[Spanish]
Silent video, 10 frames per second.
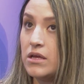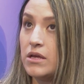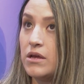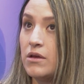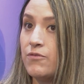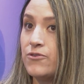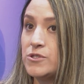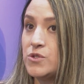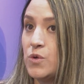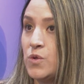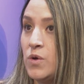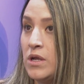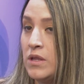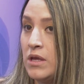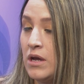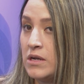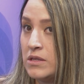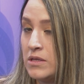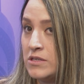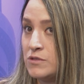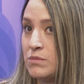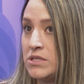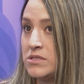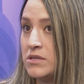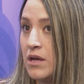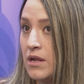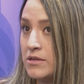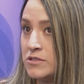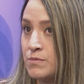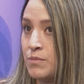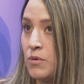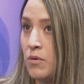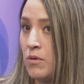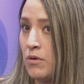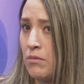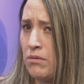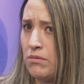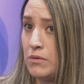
eh, fui instructora de artes marciales por